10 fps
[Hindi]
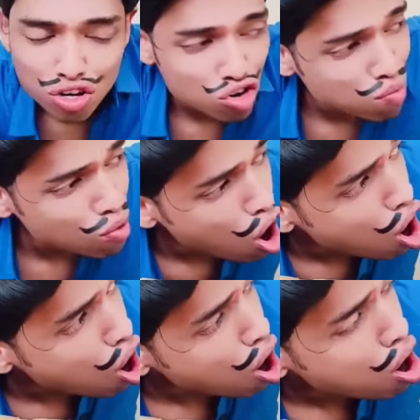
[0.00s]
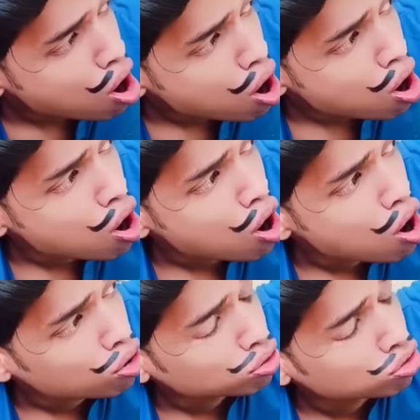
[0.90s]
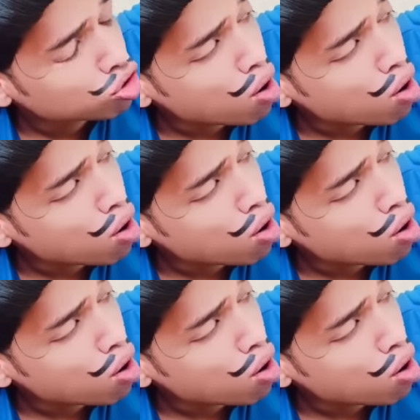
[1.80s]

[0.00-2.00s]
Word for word: श्यामा